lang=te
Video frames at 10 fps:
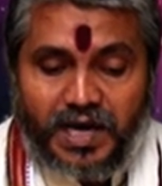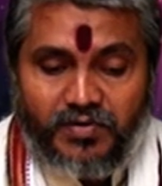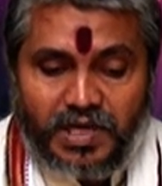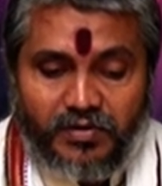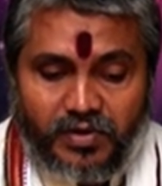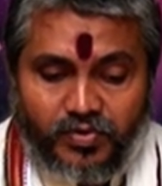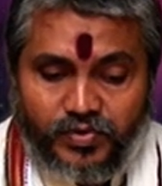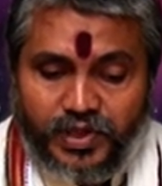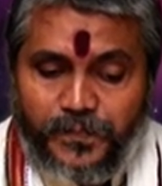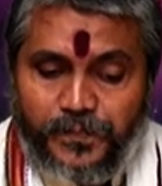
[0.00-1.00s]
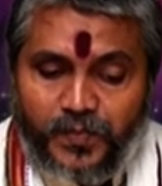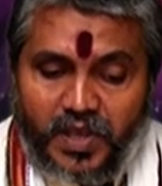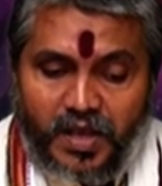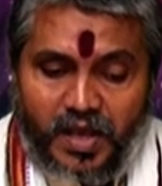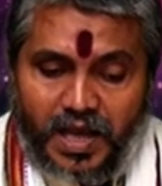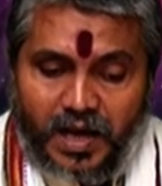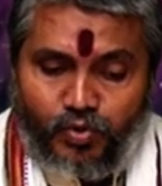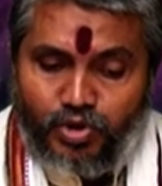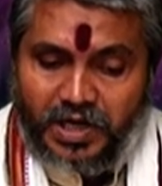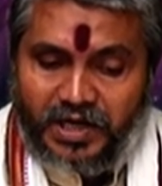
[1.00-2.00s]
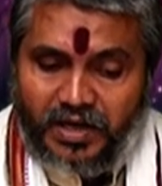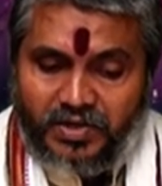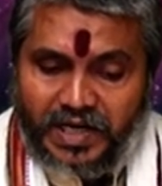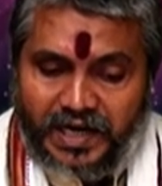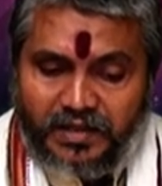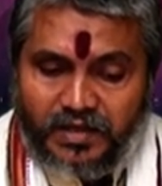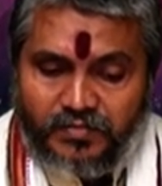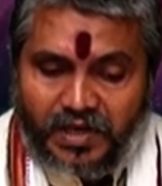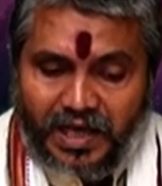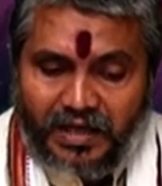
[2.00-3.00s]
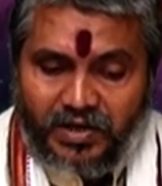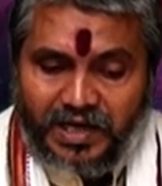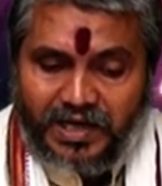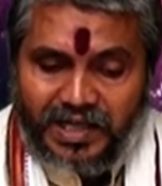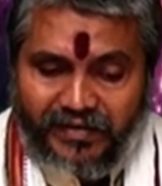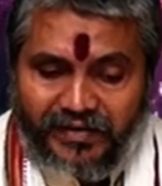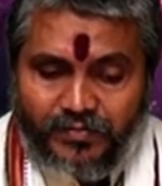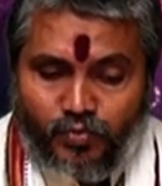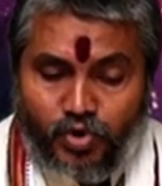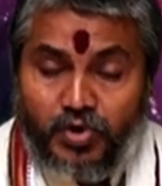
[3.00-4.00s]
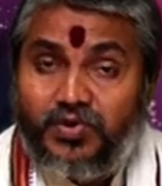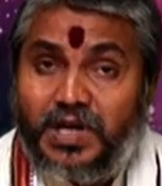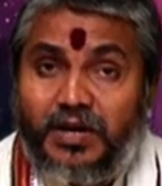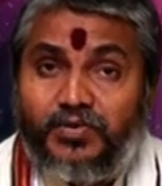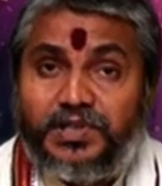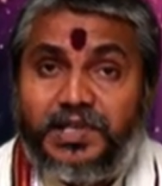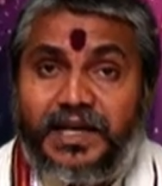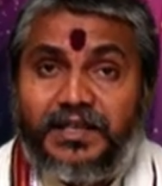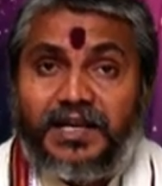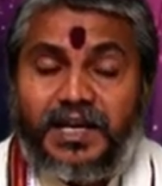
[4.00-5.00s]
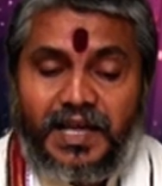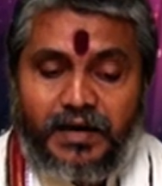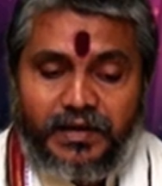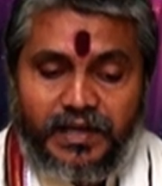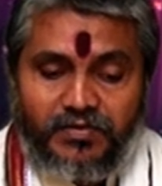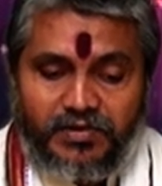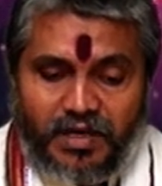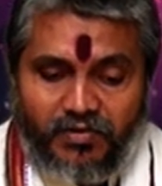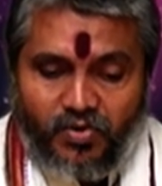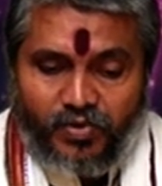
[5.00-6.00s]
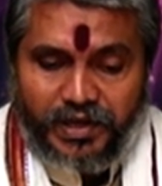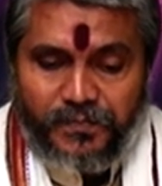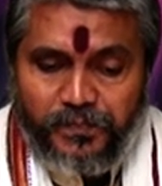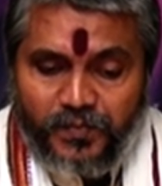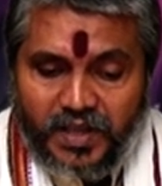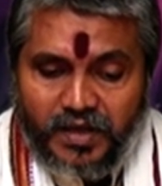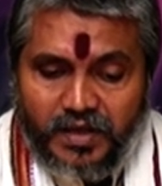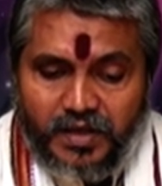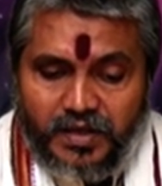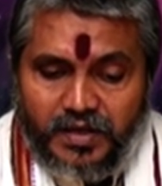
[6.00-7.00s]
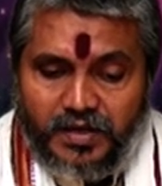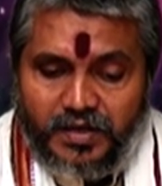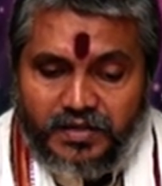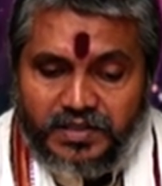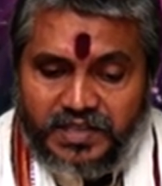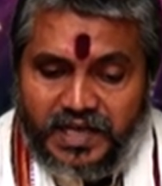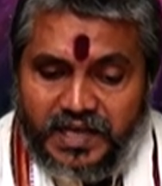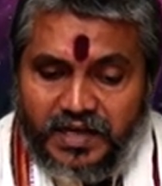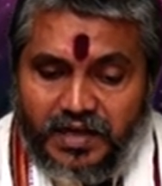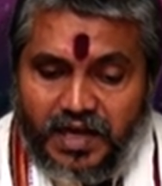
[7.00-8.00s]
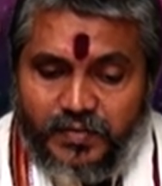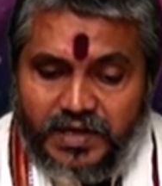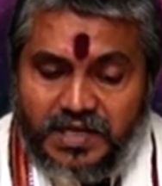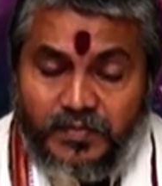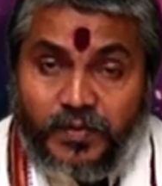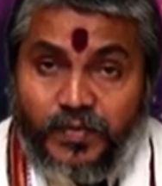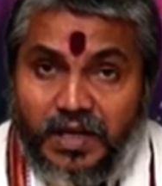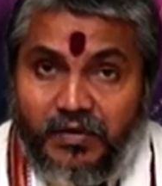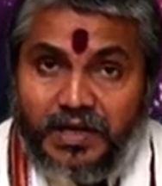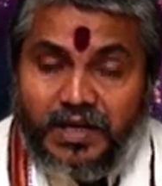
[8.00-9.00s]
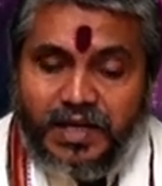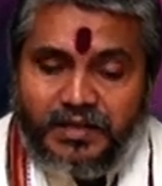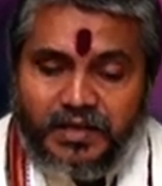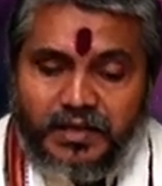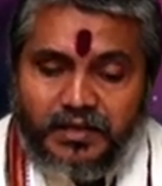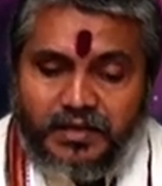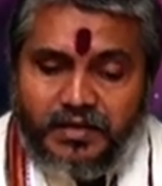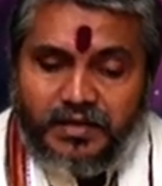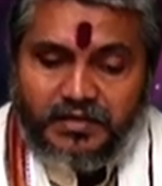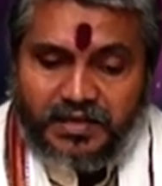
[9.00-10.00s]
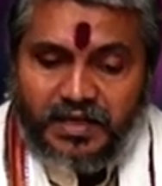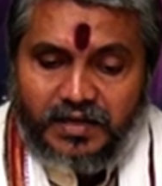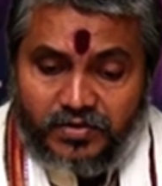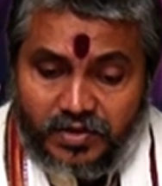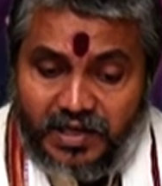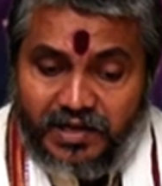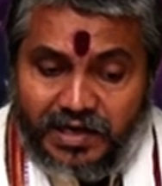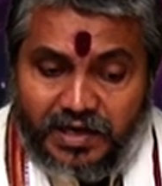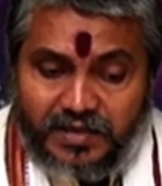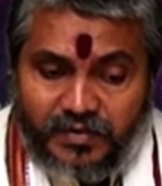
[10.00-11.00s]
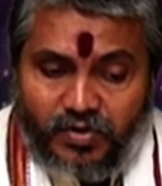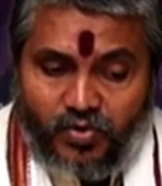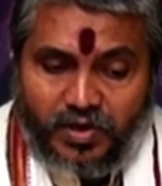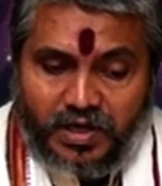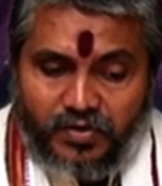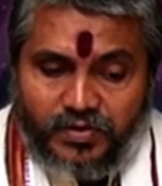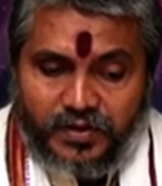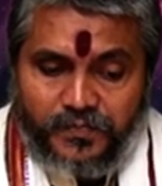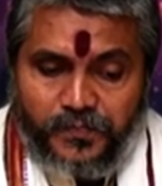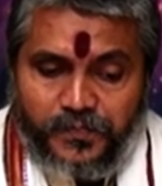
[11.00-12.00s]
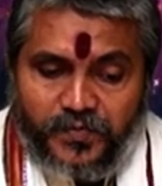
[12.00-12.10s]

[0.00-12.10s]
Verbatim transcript: ముప్పై ఆరు నిమిషాల వరకు ఉంది అమృత ఘడియలు సాయంత్రం నాలుగు గంటల ఇరవై మూడు నిమిషాల నుంచి ఐదు గంటల యాభై ఐదు నిమిషాల వరకు ఉన్నాయి సిజేరియన్ ఆపరేషన్కి ప్రిపేర్ అయ్యే వాళ్ళకి రాత్రి సా ఏడు గంటలకు సమయం అనుకూలంగా ఉంది